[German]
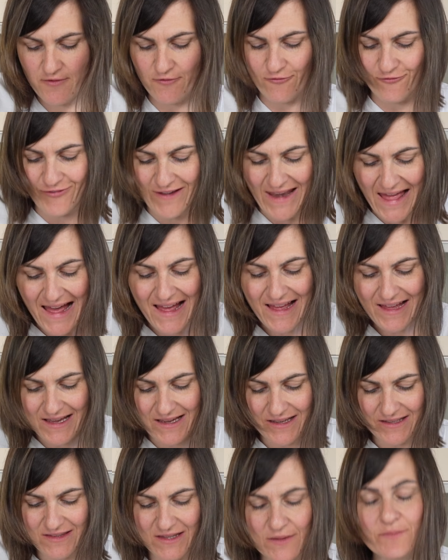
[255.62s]
flach,
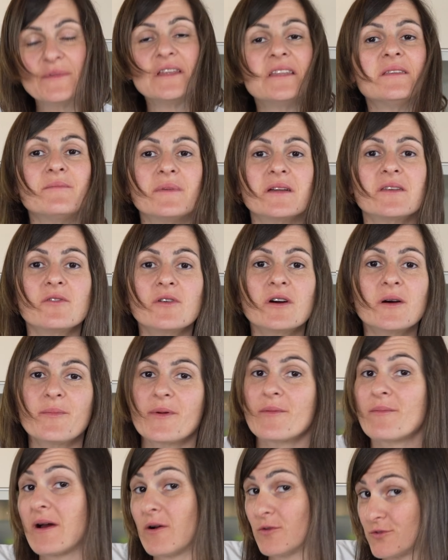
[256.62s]
damit ich mir nachher
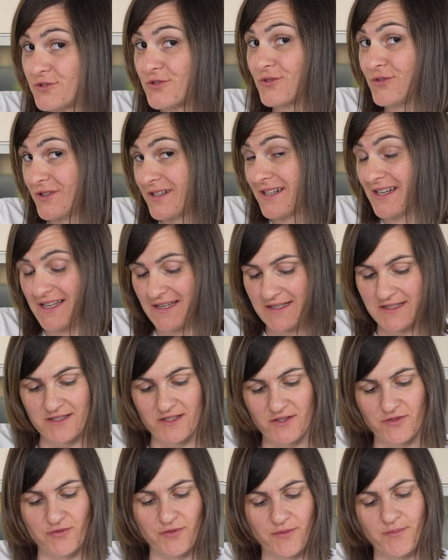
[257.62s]
beim Ausrollen
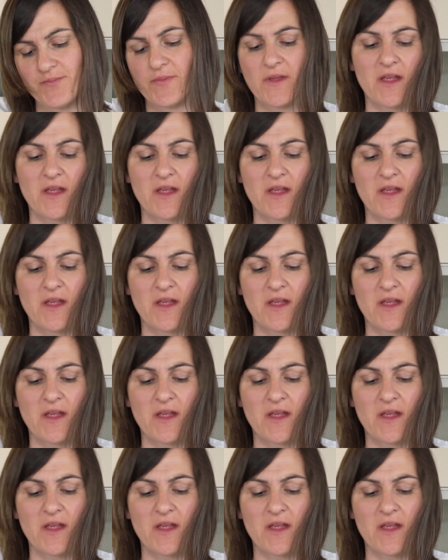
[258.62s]
leichter tue.